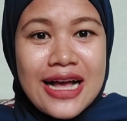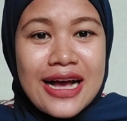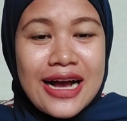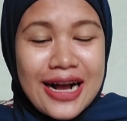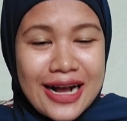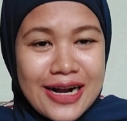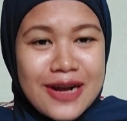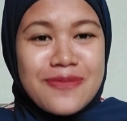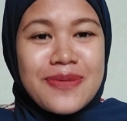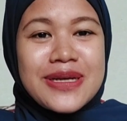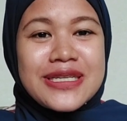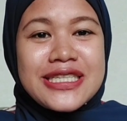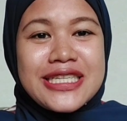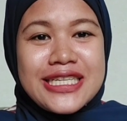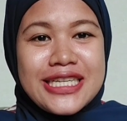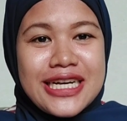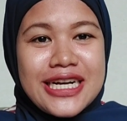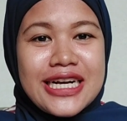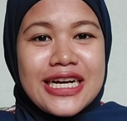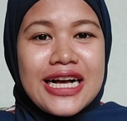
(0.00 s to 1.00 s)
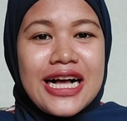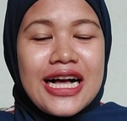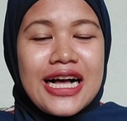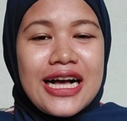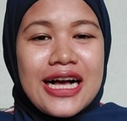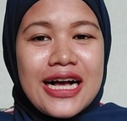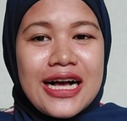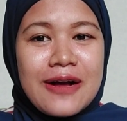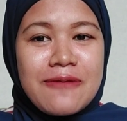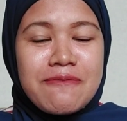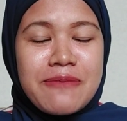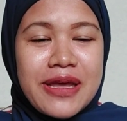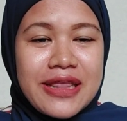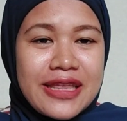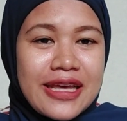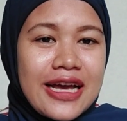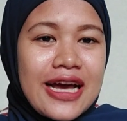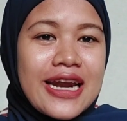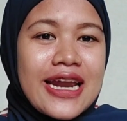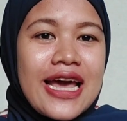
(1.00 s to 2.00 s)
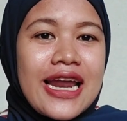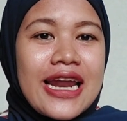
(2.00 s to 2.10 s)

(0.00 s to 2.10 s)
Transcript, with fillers: Karena pastinya uh, eh, PT Karya